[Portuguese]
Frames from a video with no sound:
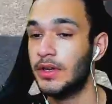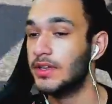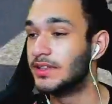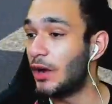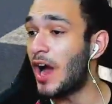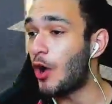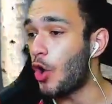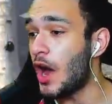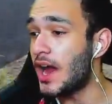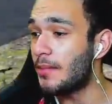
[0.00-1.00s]
Então
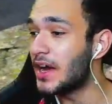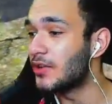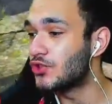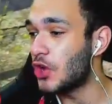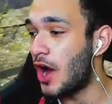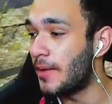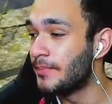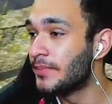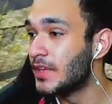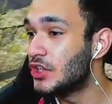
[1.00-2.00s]
agora, manos,
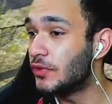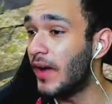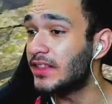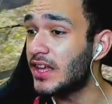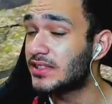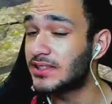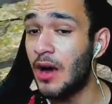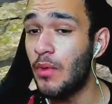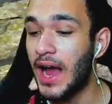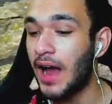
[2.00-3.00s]
ó. A gente vai testar
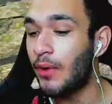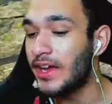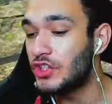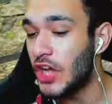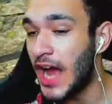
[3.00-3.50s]
um carro aí de